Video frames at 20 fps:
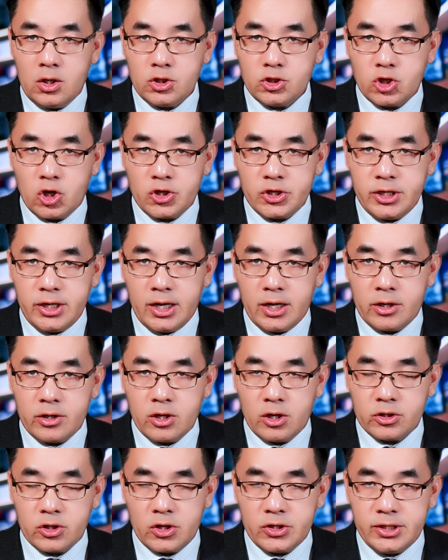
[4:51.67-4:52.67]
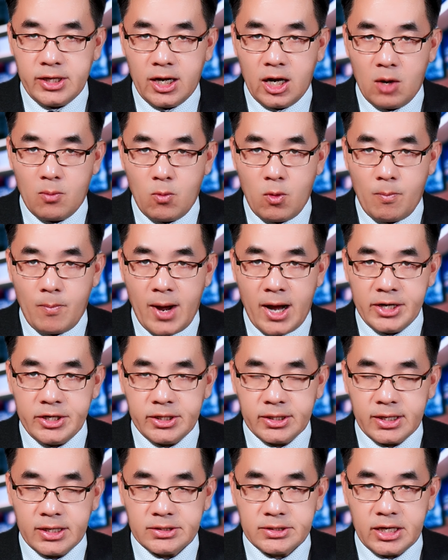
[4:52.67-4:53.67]
Chọn nhẹ là giờ chọn nhẹ là một ban thì
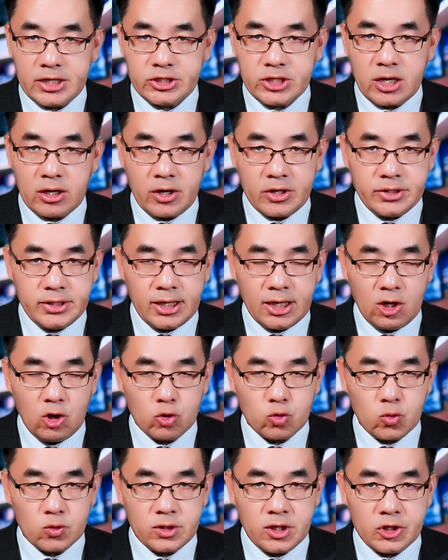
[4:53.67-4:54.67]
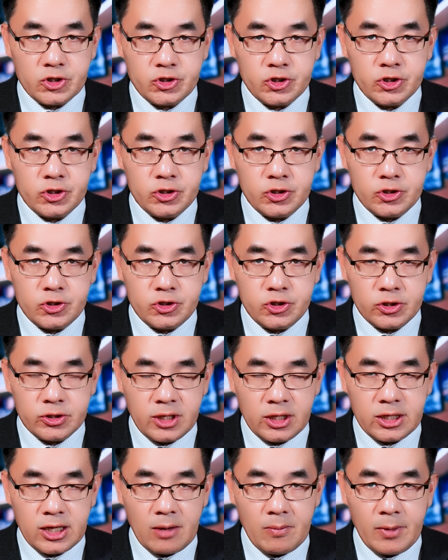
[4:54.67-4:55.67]
cái xe trả cái riêng là tụi thất chữ hữu chữ
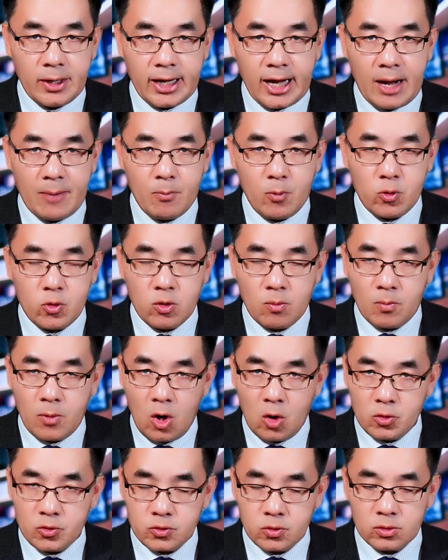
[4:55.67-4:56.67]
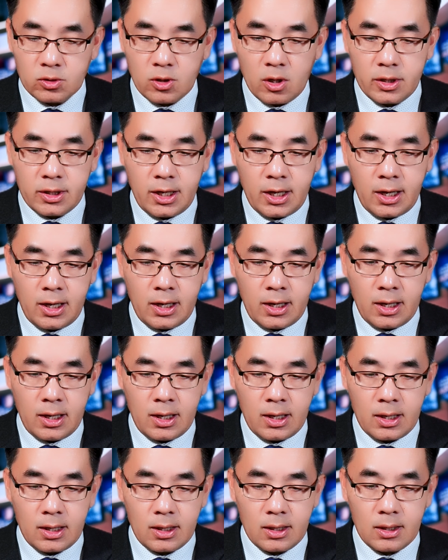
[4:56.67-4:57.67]
tới cho mấy cả một đợt lâu xuống toàn đề.